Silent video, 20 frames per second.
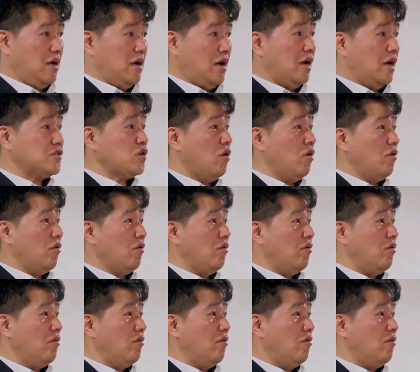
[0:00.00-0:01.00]
하성,
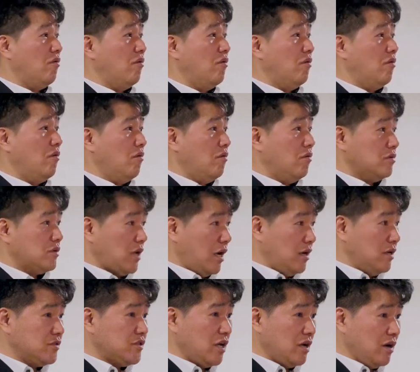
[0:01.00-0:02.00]

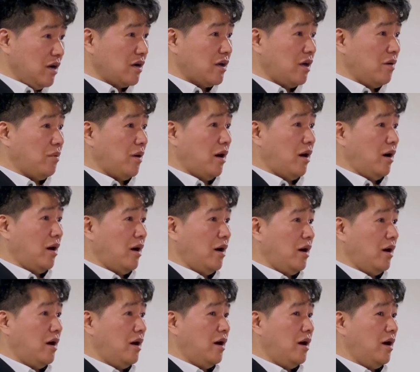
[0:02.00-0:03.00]
잘 생각해봐.
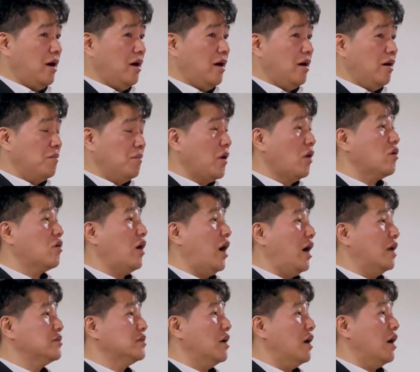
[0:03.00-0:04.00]
별거
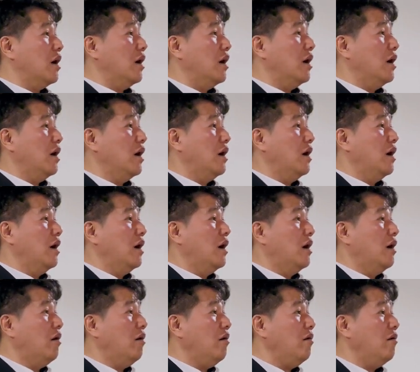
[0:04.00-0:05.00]
아니야.
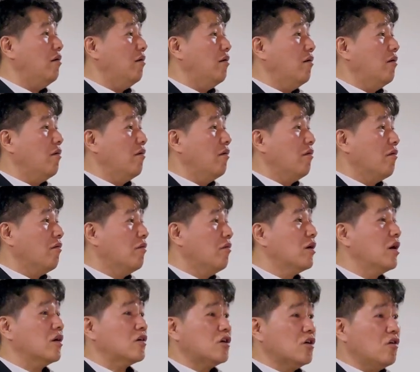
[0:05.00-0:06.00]
어?
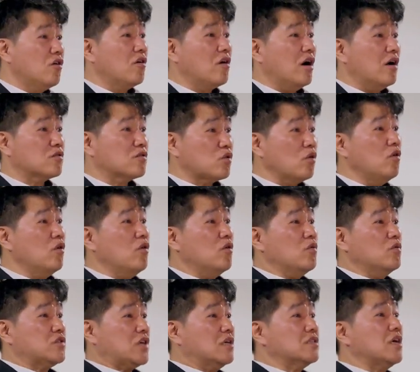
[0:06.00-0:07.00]
그러니까 그거가
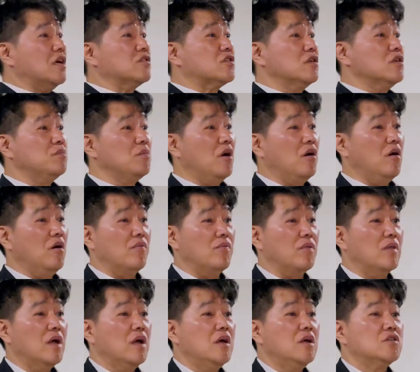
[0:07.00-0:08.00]
또 잦아들면
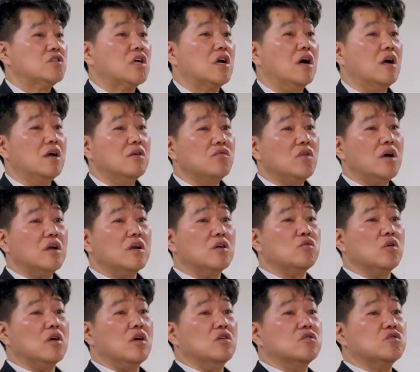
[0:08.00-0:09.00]
제가 옛날에도
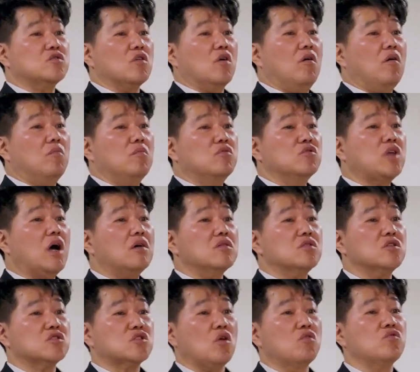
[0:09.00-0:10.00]
얘기했죠.
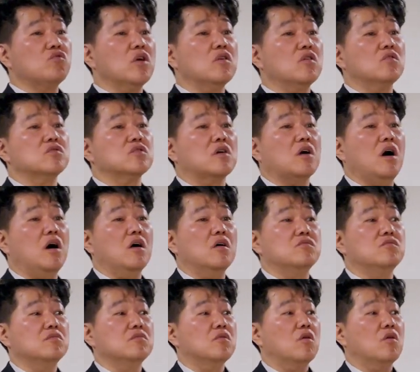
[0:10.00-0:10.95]
무당들 전도해 놓으니까